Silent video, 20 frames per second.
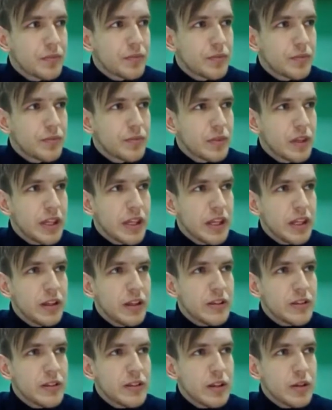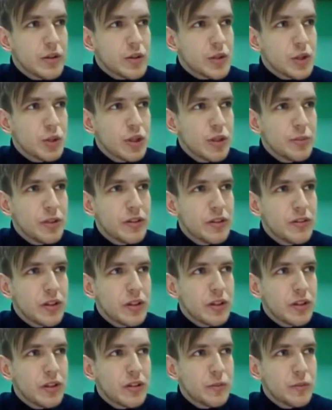я не знаю, что ими
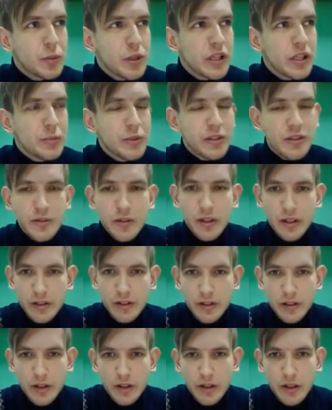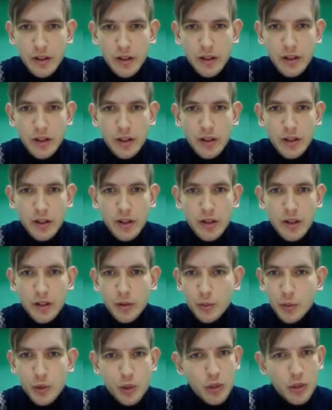двигало в плане мотивации. И я
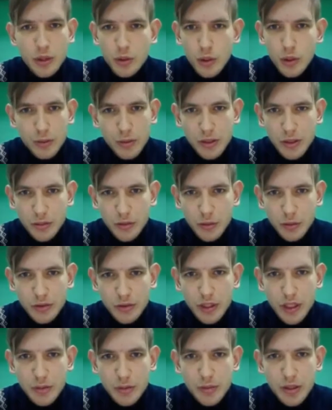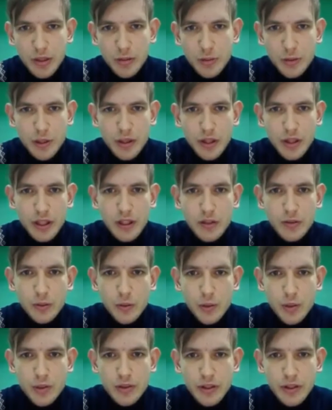думаю, что никто об этом не узнает, потому что для этого
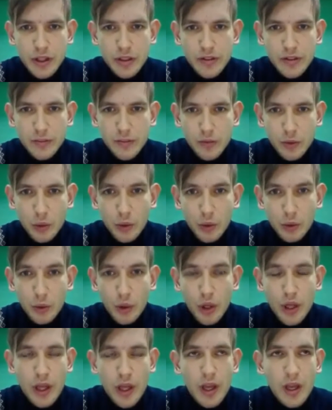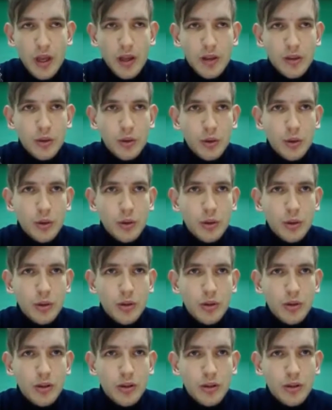нужно залезть им в голову.
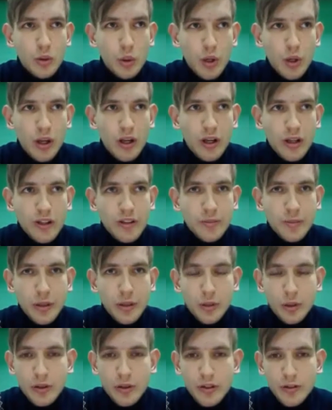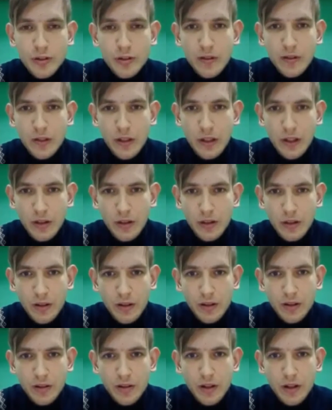Но э, то, как они спокойно себя вели
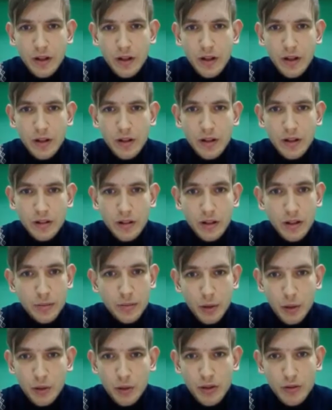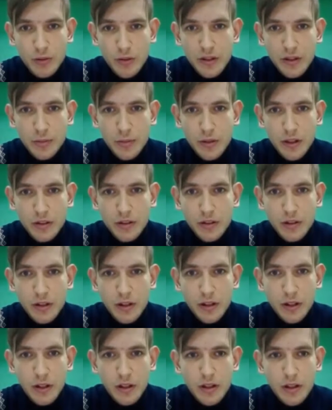за несколько минут до своей смерти,
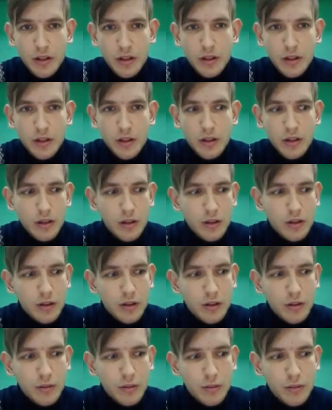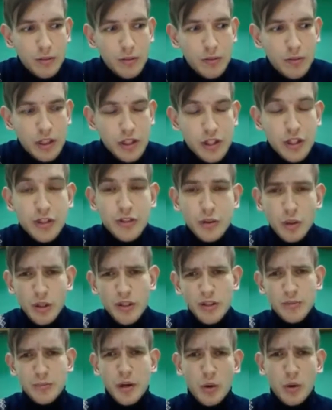да, и даже не столько
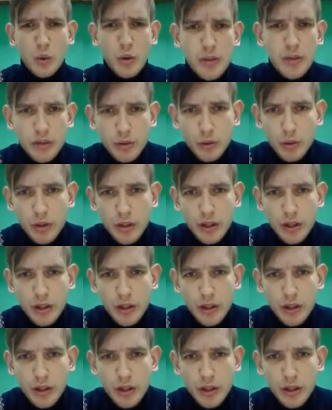спокойно, сколько